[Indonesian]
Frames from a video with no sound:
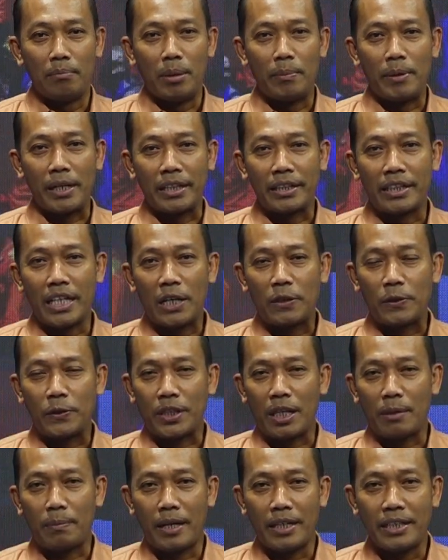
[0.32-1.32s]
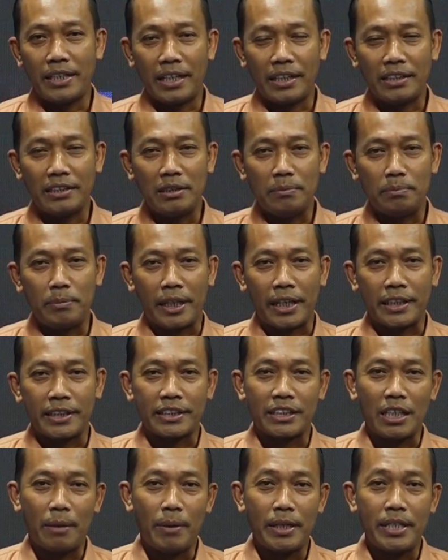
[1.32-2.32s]
Pemerintah Kota Padang
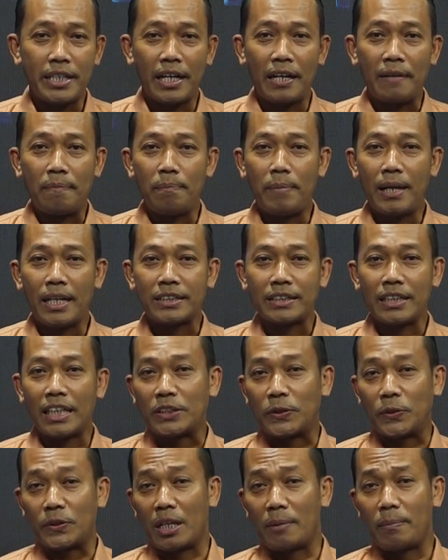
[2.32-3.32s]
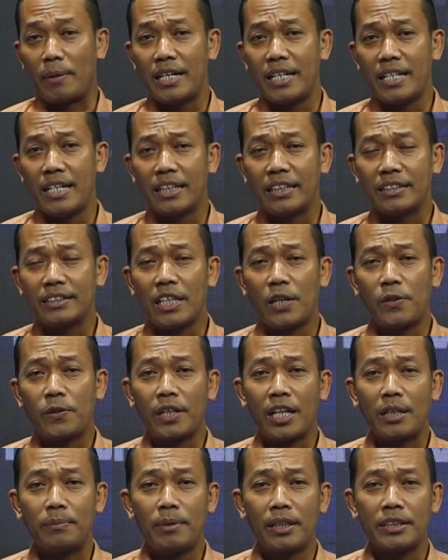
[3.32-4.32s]
bekerjasama dengan Basnas Kota Padang
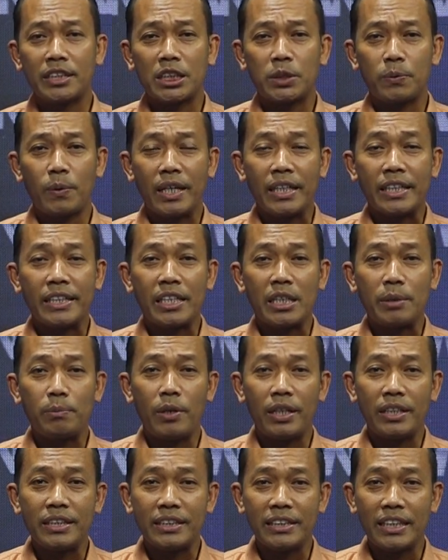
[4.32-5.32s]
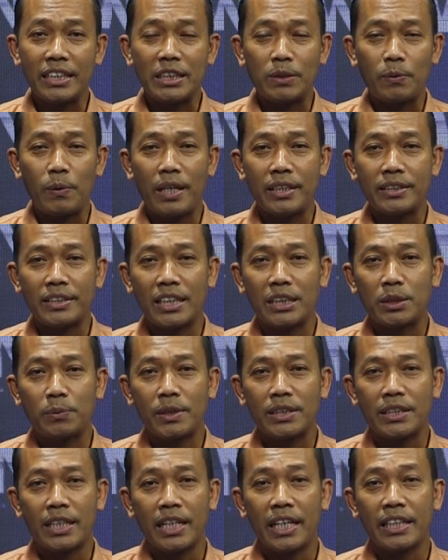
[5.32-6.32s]
salurkan beasiswa ke ribuan
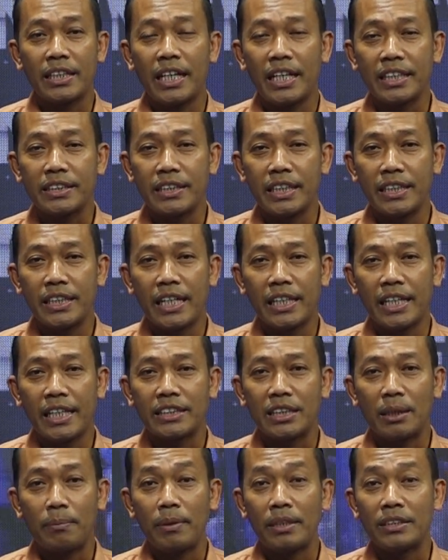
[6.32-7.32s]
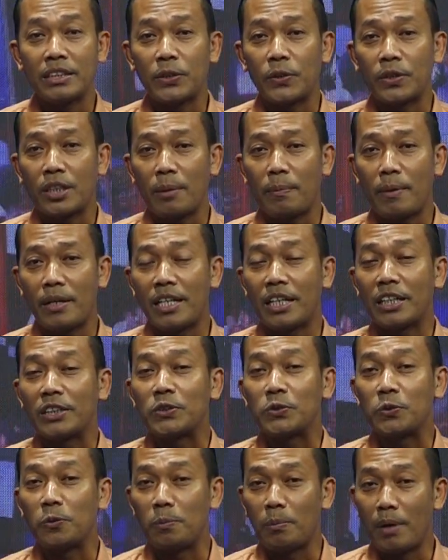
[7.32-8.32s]
siswa-siswi tingkat SD dan SMP sekota
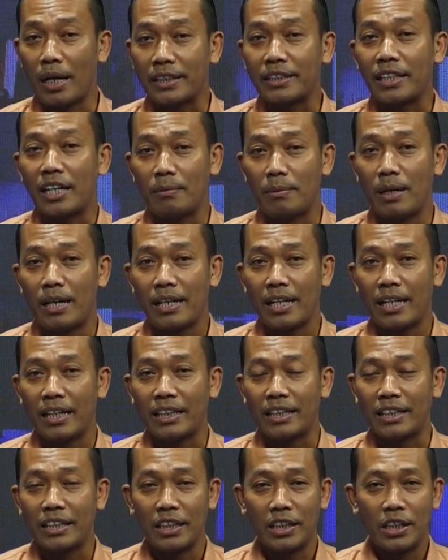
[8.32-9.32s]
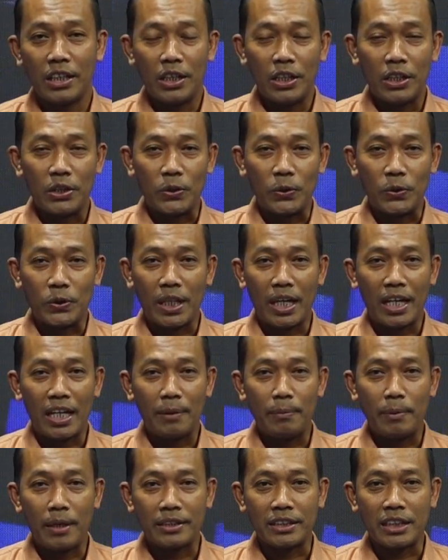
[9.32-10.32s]
Padang, Sumatera Barat.
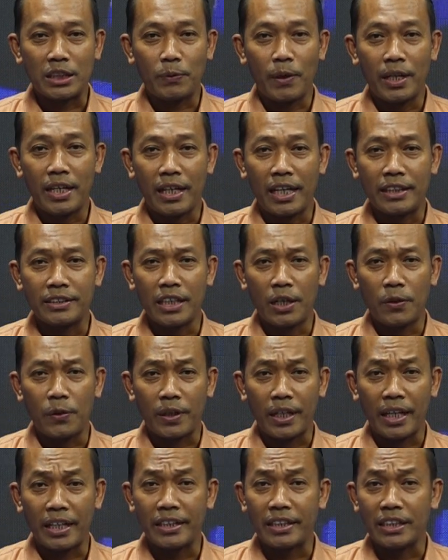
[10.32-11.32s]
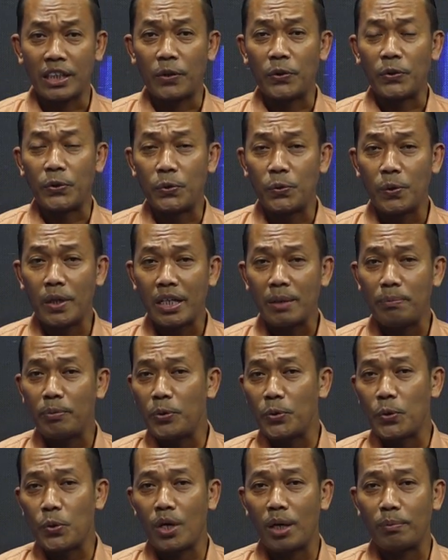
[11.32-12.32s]
Total beasiswa yang akan disalurkan di tahun
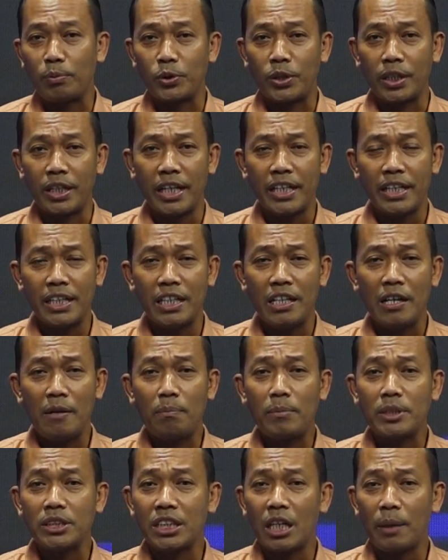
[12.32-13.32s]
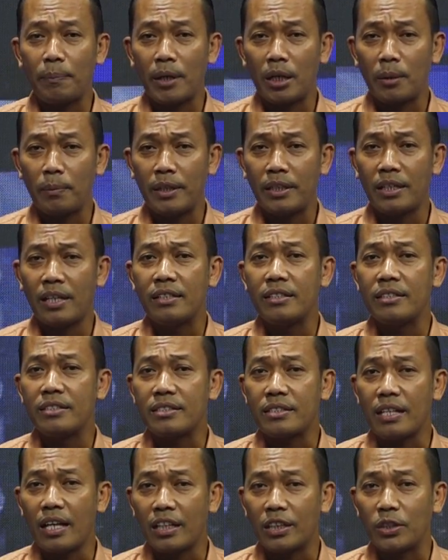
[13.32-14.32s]
2023 ini mencapai lebih dari
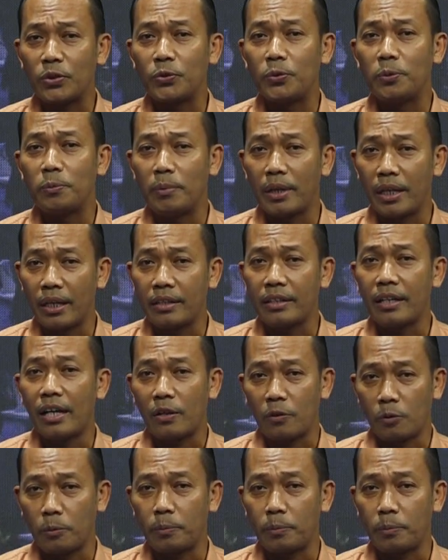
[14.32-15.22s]
1 miliar